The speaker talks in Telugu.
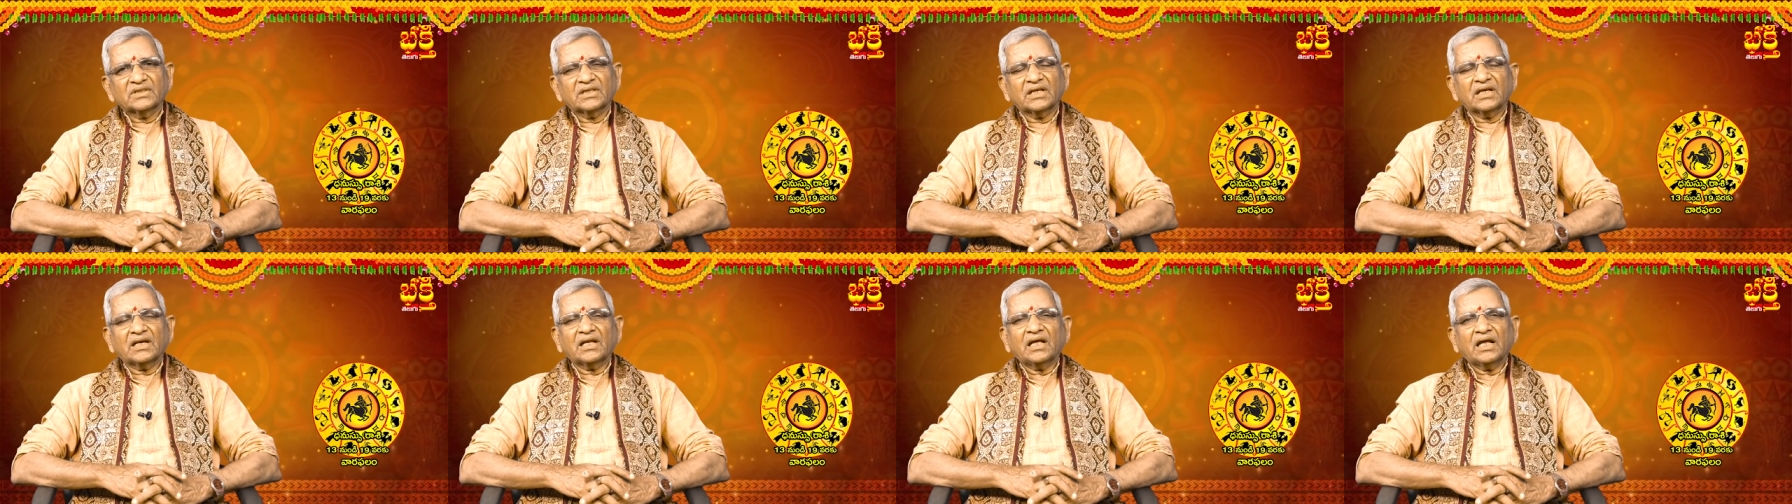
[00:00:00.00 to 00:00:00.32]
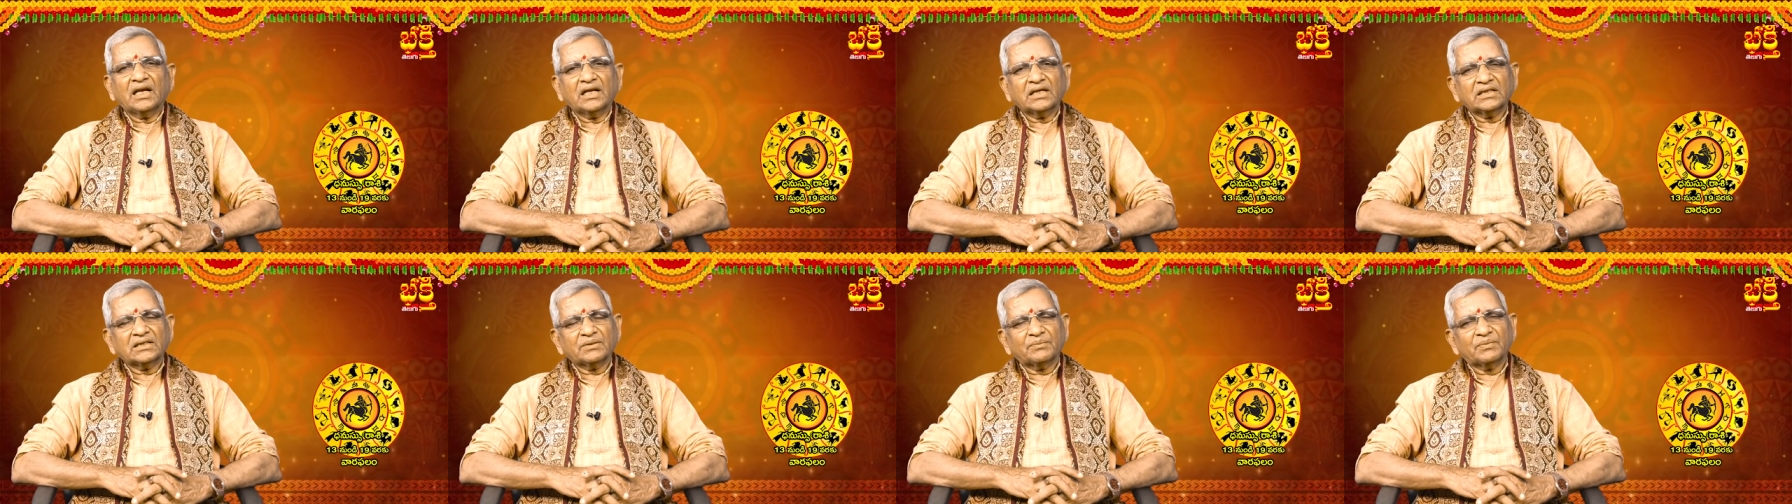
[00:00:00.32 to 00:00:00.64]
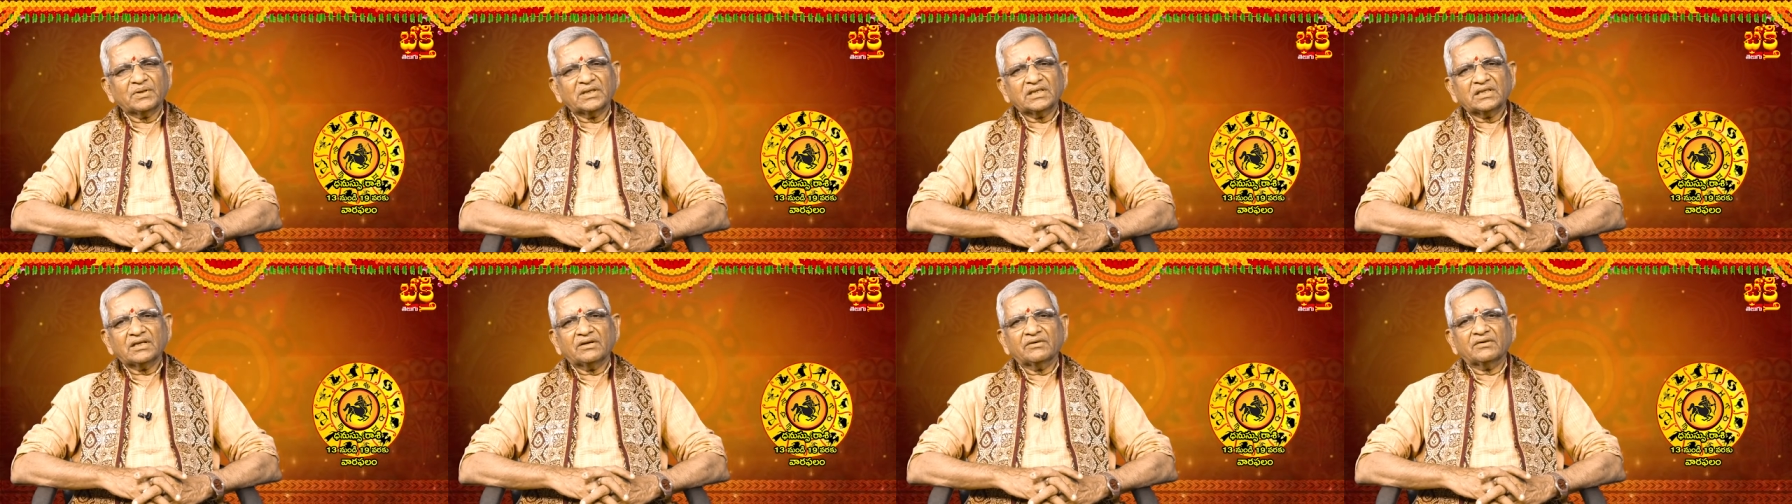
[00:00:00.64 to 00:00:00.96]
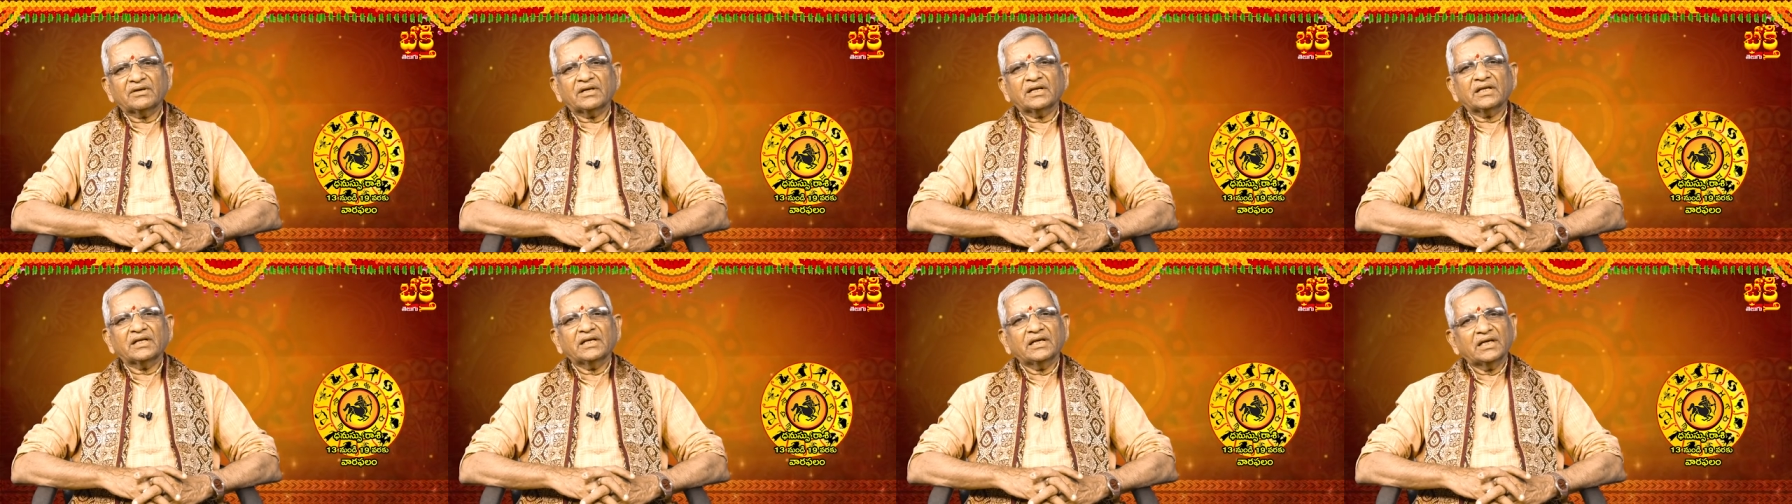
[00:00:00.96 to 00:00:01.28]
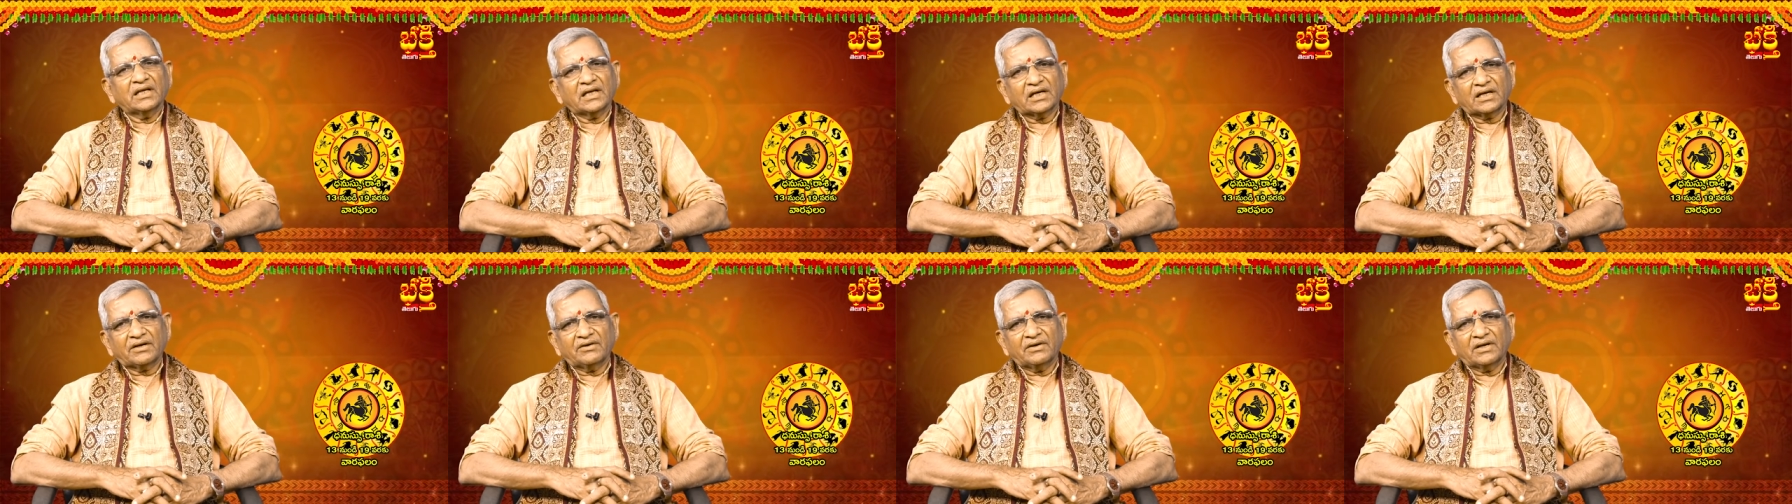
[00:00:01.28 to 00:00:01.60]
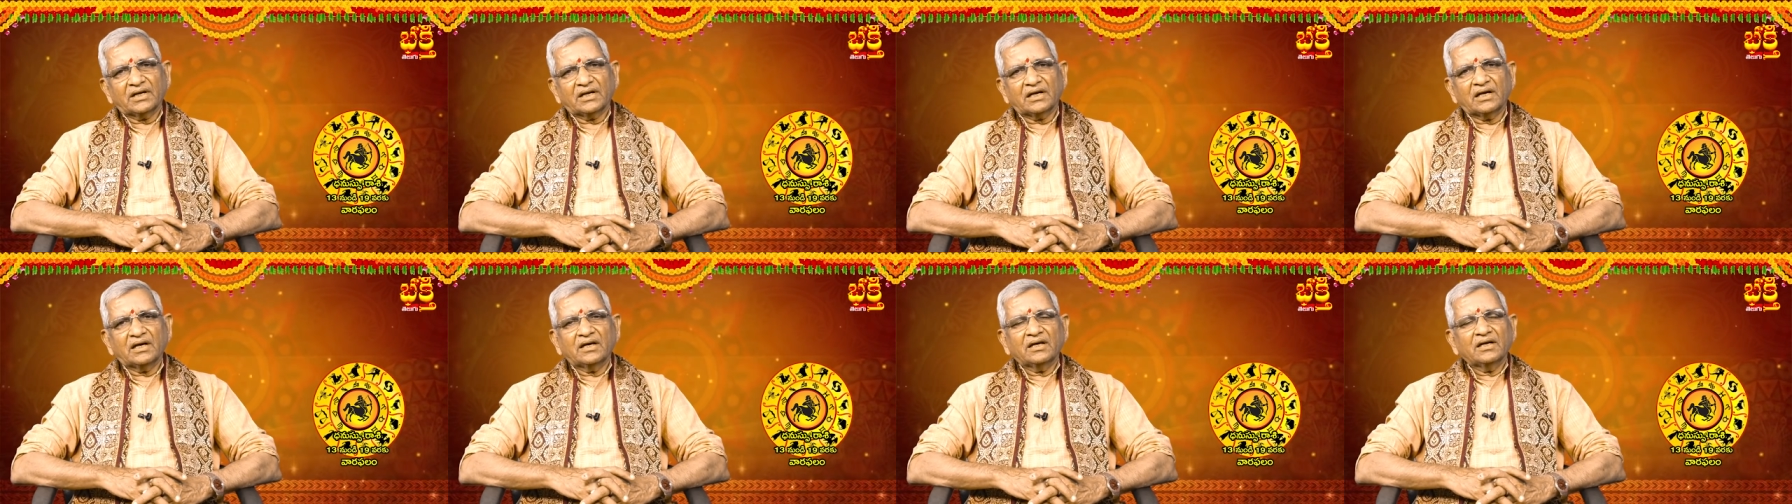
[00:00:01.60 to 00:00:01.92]
ధనానికి సంబంధించినటువంటి ఏ
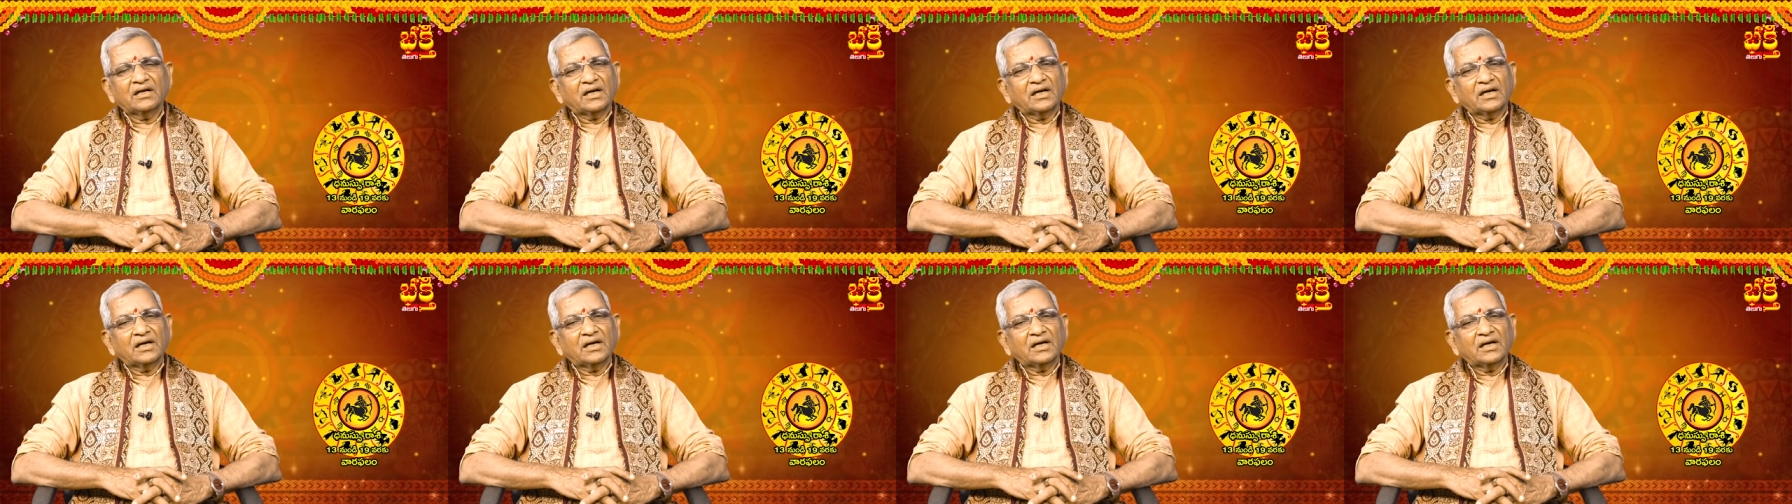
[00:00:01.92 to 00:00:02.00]
రకమైన